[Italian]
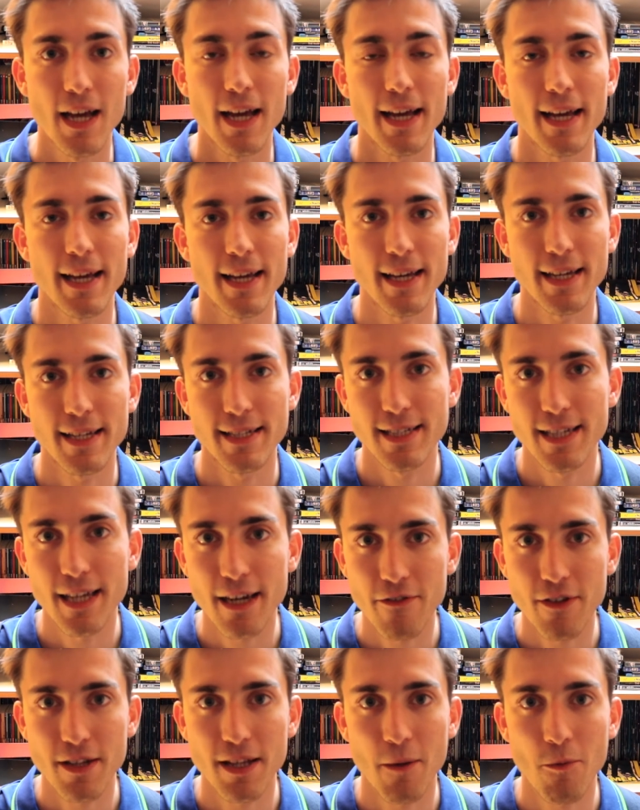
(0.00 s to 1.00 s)
e ci
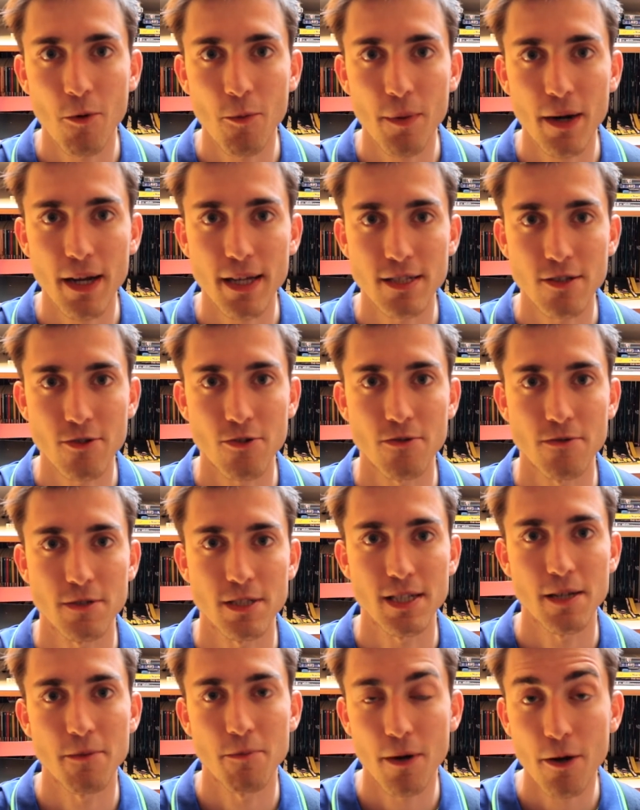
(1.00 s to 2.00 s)
rivediamo presto,
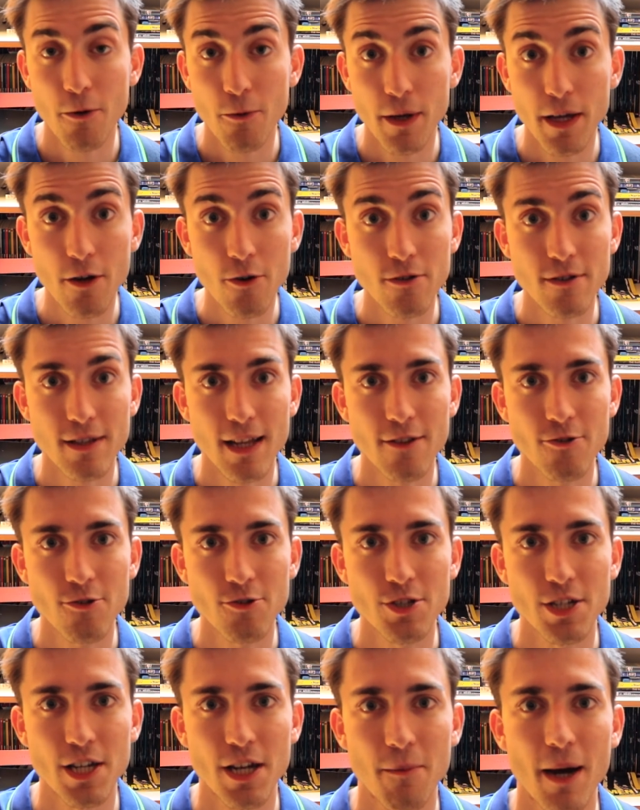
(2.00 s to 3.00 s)
sempre qui con tanto
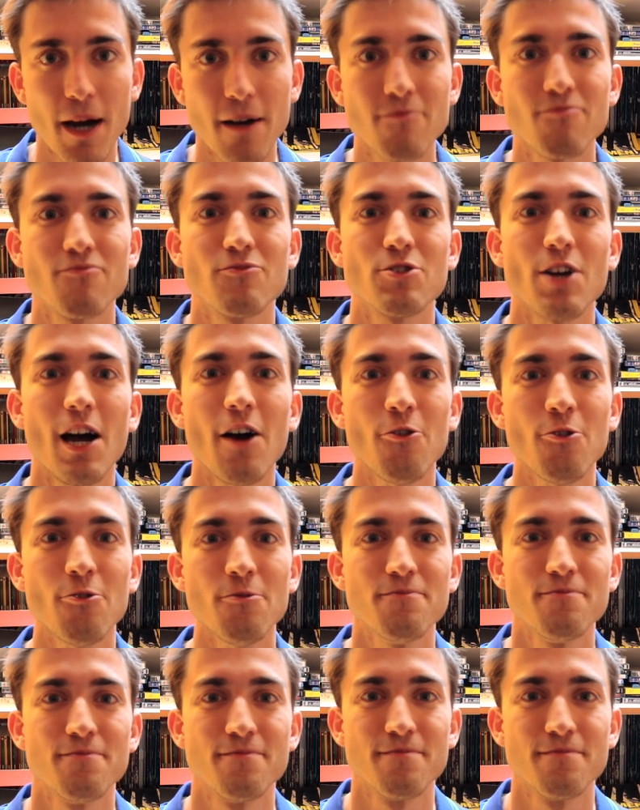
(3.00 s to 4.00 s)
cinema. Ciao!